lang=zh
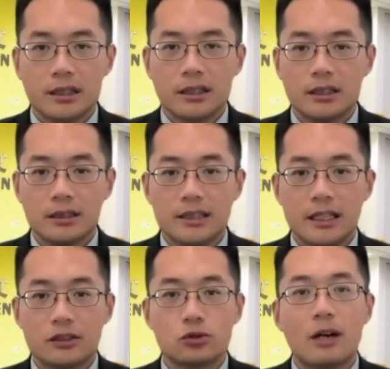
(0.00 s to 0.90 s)
这个
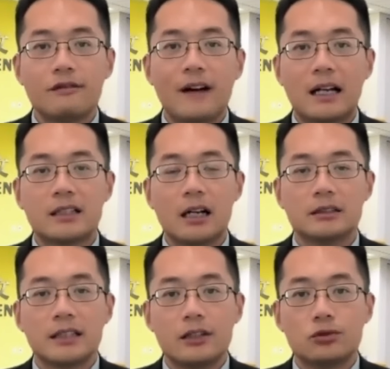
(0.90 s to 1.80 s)
在算法
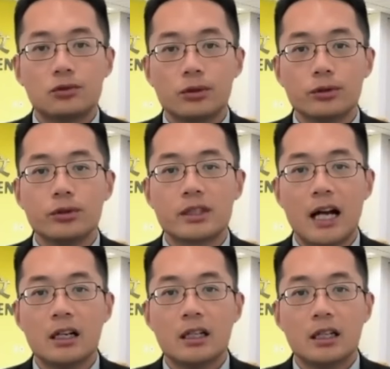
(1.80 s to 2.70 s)
上，在荣誉
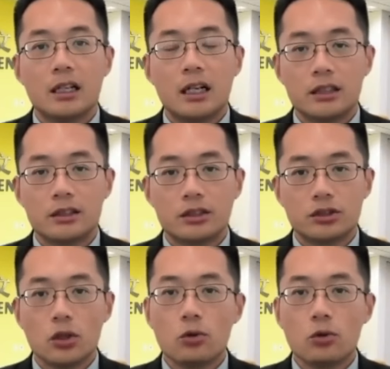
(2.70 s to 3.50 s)
上啊，